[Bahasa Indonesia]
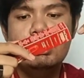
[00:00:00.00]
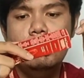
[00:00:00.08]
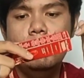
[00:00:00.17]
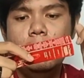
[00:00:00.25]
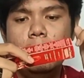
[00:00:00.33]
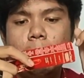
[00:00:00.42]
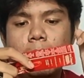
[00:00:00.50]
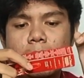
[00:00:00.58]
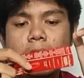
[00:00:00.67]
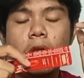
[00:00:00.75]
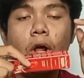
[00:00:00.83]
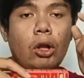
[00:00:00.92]
Uh,
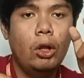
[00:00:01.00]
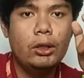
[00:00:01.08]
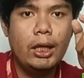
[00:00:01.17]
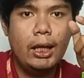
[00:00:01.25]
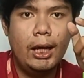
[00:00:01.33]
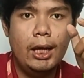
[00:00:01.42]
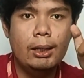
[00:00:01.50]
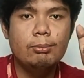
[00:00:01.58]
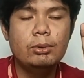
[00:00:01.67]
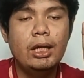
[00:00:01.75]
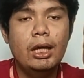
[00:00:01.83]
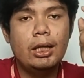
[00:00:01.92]
berarti di roll on-nya ya,
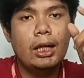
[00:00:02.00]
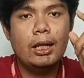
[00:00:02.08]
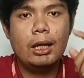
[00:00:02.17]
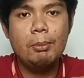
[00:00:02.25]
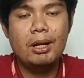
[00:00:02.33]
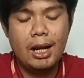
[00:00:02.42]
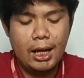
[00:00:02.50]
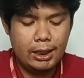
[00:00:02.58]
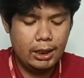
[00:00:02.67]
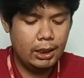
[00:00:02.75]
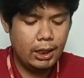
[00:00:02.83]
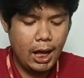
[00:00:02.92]
di inhalernya beda lagi.